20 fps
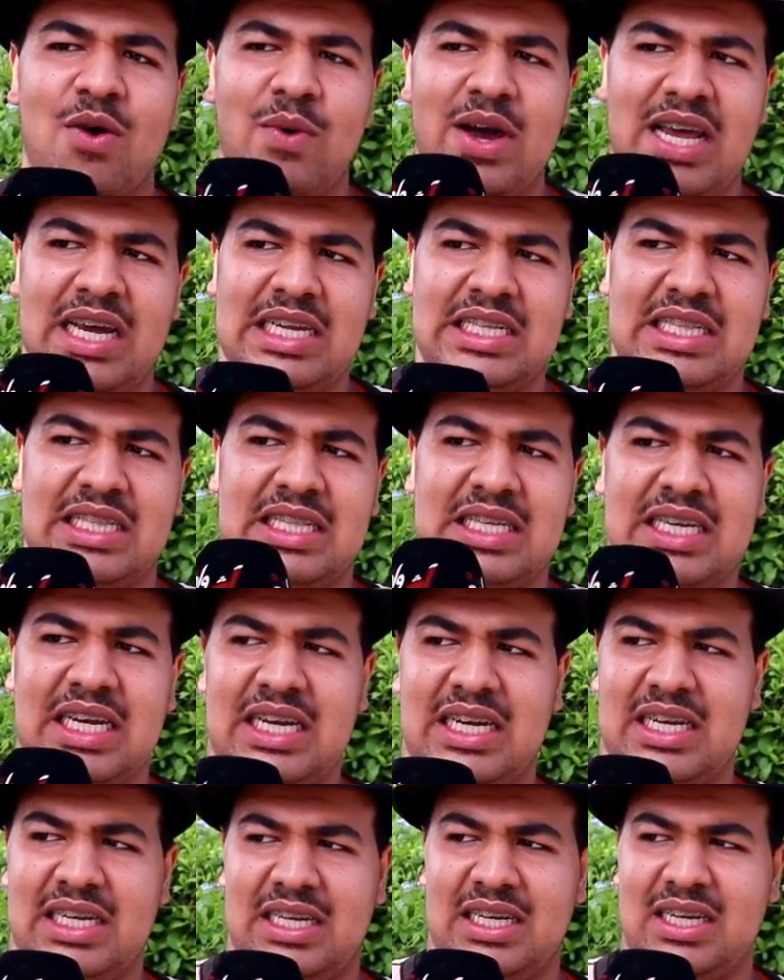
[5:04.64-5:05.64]
واحد
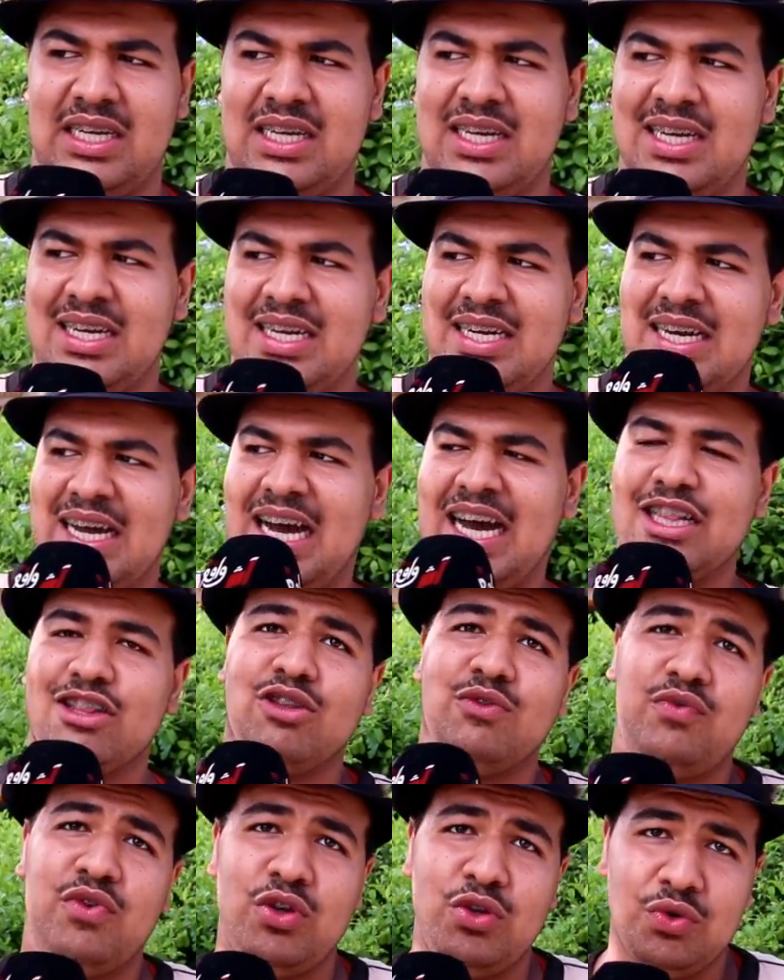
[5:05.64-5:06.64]
ديال
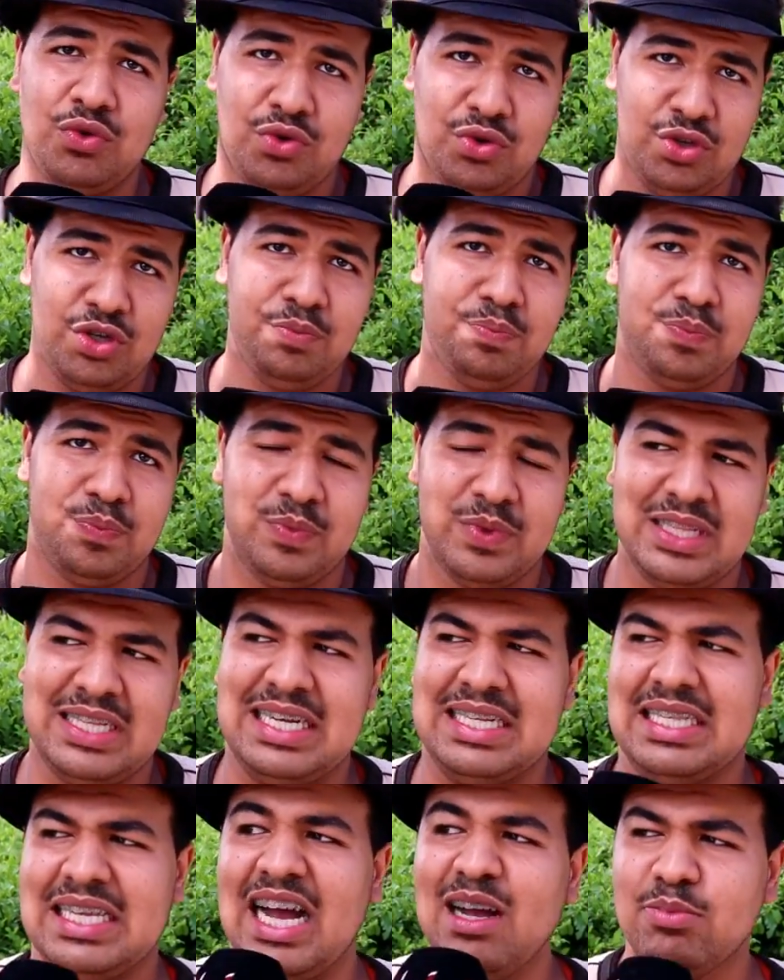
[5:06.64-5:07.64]
حطو في اليوتيوب
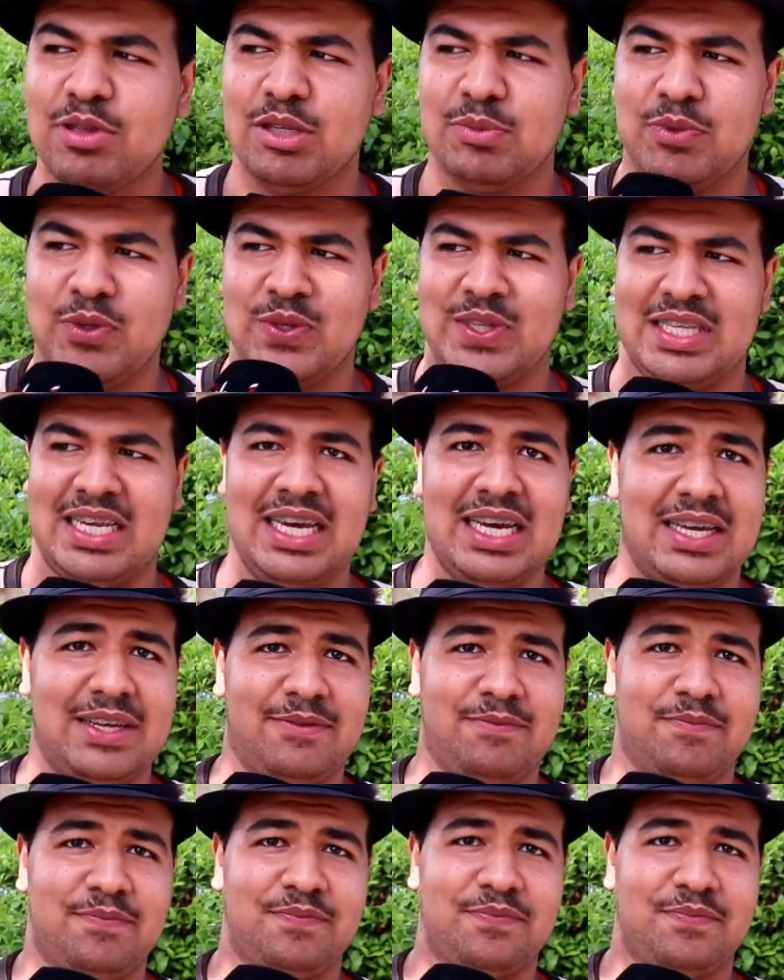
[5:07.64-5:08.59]
ديال صحاب تبوزيق